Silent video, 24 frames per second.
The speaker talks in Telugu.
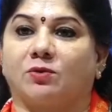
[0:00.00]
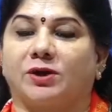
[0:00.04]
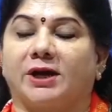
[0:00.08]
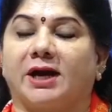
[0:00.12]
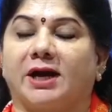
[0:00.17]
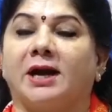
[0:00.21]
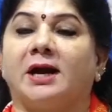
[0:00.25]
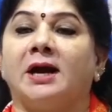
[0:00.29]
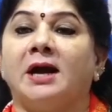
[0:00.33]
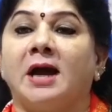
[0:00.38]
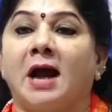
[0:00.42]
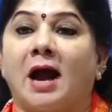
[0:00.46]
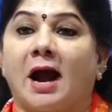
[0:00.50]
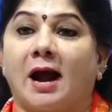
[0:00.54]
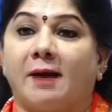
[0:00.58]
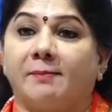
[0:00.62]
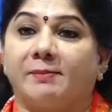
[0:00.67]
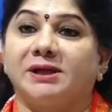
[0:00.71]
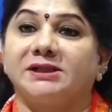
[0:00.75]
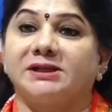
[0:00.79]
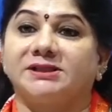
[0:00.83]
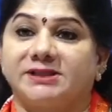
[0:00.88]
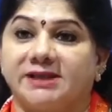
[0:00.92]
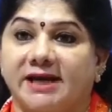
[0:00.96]
కాకుండా
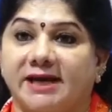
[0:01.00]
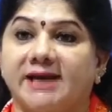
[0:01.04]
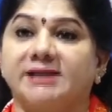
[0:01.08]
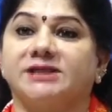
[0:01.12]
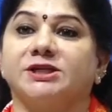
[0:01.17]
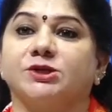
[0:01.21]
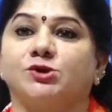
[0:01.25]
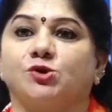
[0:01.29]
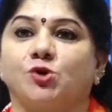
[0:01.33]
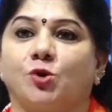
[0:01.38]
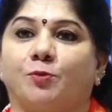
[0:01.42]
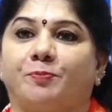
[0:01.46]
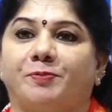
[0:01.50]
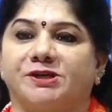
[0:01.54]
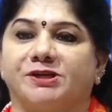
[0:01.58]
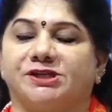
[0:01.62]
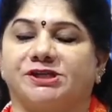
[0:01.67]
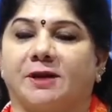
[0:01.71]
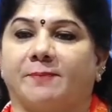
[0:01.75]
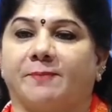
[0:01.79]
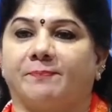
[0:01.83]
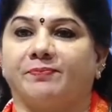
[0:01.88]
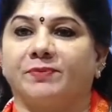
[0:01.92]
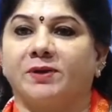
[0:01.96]
అమలు చేసి
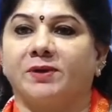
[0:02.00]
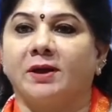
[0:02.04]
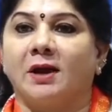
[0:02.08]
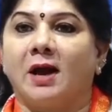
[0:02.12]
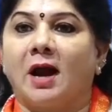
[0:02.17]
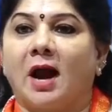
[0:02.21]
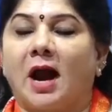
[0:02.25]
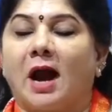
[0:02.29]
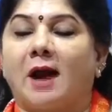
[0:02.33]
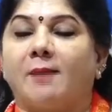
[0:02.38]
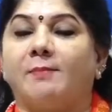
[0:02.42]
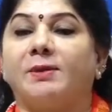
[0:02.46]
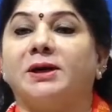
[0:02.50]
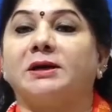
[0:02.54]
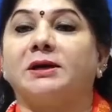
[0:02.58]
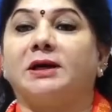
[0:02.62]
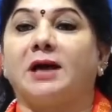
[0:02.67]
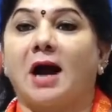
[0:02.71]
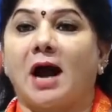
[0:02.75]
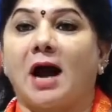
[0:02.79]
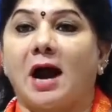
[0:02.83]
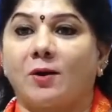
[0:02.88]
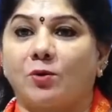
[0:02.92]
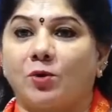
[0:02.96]
చూపించాం అమలు
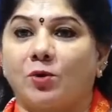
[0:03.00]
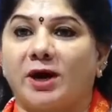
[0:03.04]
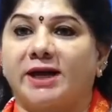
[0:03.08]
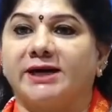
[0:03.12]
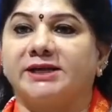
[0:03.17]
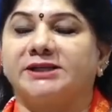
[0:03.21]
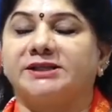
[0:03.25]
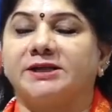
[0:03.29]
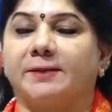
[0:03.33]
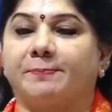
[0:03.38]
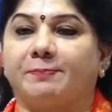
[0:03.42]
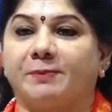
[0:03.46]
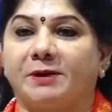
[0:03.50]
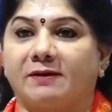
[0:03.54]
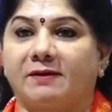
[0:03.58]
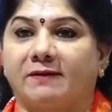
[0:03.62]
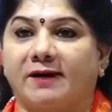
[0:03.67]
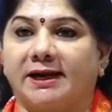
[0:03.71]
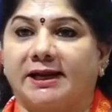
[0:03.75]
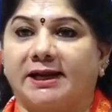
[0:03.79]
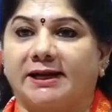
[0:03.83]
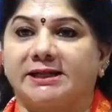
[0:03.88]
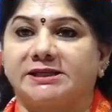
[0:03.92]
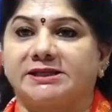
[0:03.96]
కావు అని చెప్పిన
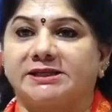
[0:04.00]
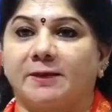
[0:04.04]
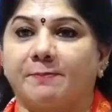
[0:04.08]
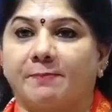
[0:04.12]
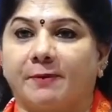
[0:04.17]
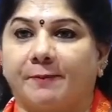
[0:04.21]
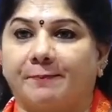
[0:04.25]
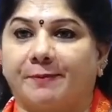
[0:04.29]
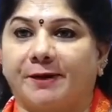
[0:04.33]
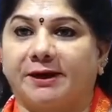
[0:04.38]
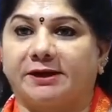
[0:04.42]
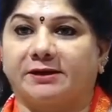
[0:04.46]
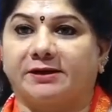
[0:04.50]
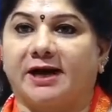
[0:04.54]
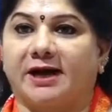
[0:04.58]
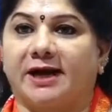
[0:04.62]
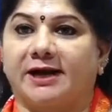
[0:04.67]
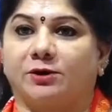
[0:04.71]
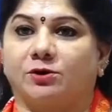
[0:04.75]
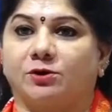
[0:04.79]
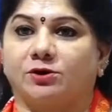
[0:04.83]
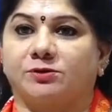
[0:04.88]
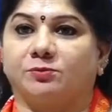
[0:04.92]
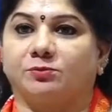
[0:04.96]
వాళ్ళకి చెంపపెట్టుగా
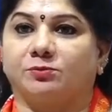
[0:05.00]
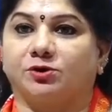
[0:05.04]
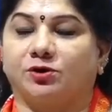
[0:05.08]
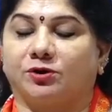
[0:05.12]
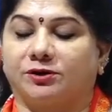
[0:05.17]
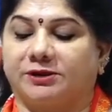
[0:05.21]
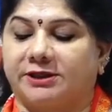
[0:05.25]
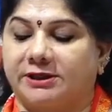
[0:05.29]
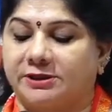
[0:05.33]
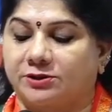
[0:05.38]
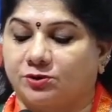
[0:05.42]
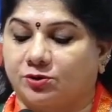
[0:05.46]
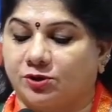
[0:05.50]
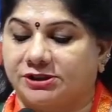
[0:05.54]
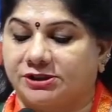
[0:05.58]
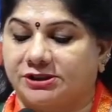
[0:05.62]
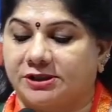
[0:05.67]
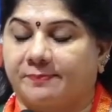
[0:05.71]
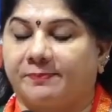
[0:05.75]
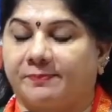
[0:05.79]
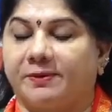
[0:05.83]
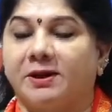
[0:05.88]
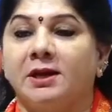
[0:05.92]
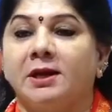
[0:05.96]
ఈరోజు ముందుకు
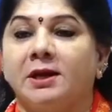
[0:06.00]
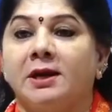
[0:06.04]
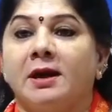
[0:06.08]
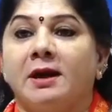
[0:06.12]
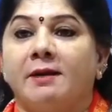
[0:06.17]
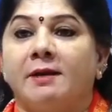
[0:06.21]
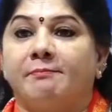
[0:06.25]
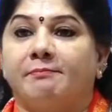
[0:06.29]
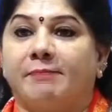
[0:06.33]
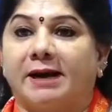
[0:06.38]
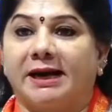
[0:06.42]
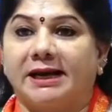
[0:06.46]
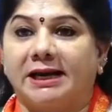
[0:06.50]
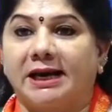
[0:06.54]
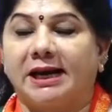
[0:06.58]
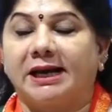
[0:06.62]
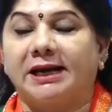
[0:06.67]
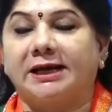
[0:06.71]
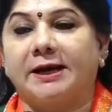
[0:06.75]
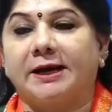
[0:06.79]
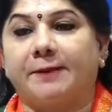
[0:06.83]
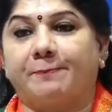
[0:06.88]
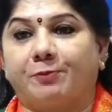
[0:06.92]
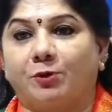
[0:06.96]
తీసుకొచ్చాం
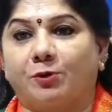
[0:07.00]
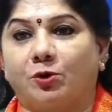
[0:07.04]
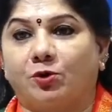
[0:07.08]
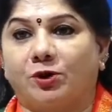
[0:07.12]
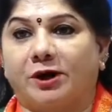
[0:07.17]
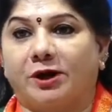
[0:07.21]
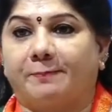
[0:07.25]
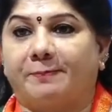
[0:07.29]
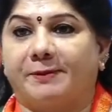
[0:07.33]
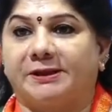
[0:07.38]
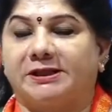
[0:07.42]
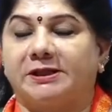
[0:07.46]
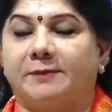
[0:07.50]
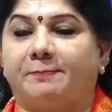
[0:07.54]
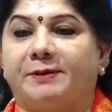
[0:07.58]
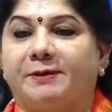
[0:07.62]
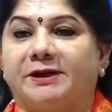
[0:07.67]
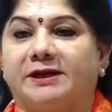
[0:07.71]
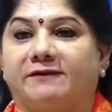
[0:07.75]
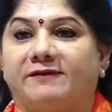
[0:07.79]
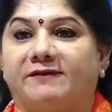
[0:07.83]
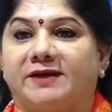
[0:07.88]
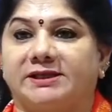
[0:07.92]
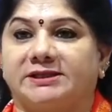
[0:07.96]
మహిళలకు ఎప్పుడు కూడా
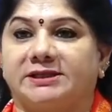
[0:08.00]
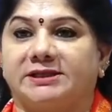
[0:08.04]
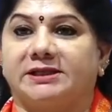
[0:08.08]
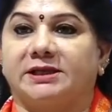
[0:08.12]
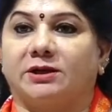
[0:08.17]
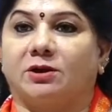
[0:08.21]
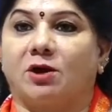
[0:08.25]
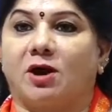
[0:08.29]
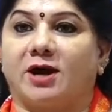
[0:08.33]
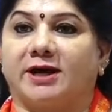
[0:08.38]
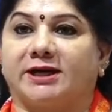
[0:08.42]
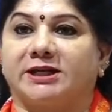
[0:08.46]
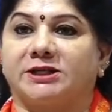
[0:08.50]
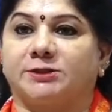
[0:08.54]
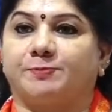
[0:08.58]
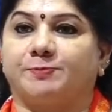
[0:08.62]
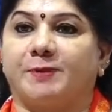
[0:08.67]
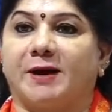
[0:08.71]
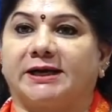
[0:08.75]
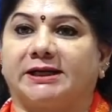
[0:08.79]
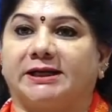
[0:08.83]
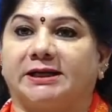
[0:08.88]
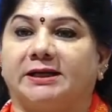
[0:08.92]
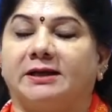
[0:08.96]
పెద్దపీట వేసింది కాంగ్రెస్
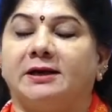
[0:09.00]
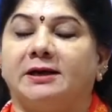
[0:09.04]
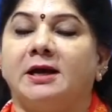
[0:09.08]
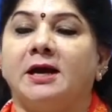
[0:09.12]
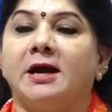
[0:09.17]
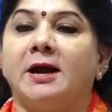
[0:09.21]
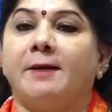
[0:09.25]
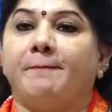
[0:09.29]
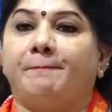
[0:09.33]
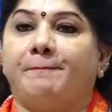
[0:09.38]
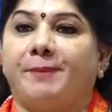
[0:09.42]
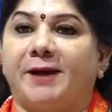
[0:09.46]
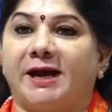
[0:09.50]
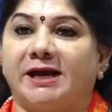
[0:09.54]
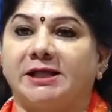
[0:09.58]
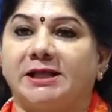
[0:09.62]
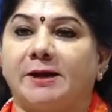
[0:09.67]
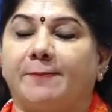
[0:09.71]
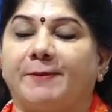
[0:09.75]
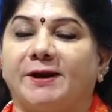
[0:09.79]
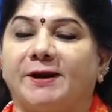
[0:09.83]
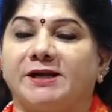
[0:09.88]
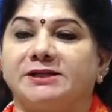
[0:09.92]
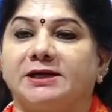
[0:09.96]
పార్టీ పేద
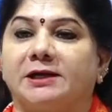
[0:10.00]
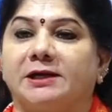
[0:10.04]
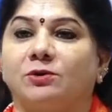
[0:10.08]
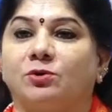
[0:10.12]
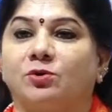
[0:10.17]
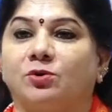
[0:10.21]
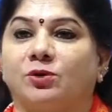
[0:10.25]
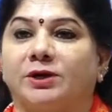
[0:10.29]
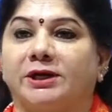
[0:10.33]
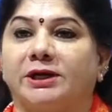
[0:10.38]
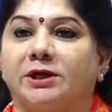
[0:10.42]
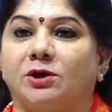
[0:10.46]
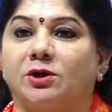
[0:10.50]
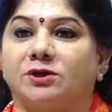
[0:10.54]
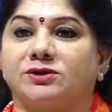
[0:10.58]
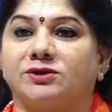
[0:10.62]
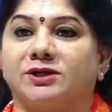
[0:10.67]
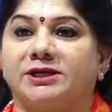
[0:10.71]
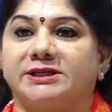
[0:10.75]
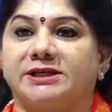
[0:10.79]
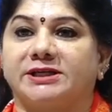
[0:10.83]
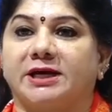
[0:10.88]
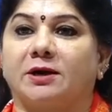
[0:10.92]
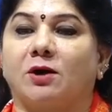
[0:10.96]
ప్రజలు ఈరోజు
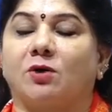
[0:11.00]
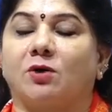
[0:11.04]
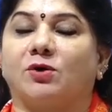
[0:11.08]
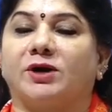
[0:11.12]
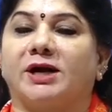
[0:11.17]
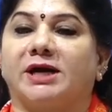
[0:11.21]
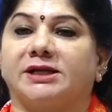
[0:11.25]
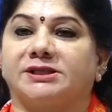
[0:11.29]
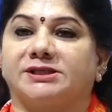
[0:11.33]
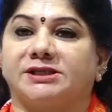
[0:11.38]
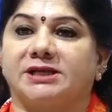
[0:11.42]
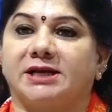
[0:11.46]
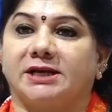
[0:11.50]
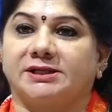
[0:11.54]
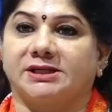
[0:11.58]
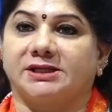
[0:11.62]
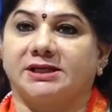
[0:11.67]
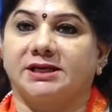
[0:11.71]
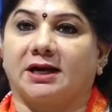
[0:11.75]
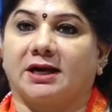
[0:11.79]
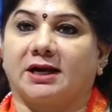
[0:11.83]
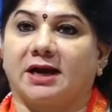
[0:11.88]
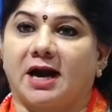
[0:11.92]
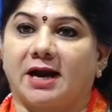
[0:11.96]
నిజంగా కూడా చిన్న
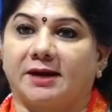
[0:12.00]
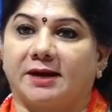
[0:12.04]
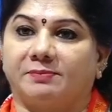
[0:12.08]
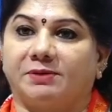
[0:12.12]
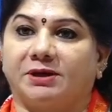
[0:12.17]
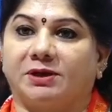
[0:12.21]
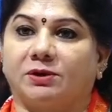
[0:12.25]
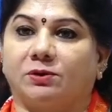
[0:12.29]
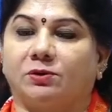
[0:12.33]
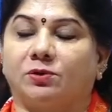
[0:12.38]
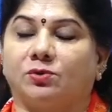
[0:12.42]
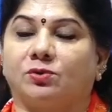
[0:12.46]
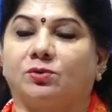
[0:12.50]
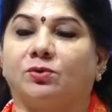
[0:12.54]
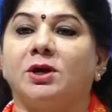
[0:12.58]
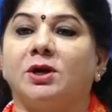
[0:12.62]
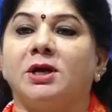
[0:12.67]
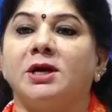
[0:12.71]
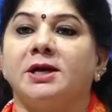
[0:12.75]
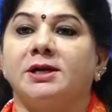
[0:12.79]
చిన్న కార్మికులు